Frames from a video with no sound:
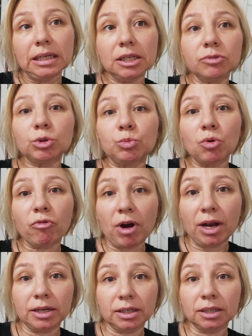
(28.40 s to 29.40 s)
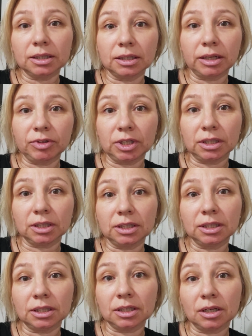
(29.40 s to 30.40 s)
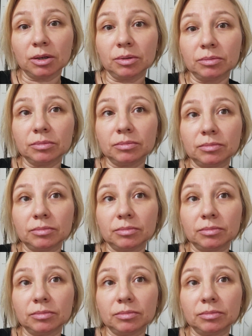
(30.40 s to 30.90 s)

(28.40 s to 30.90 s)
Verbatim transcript: И вот буквально, наверное, где-то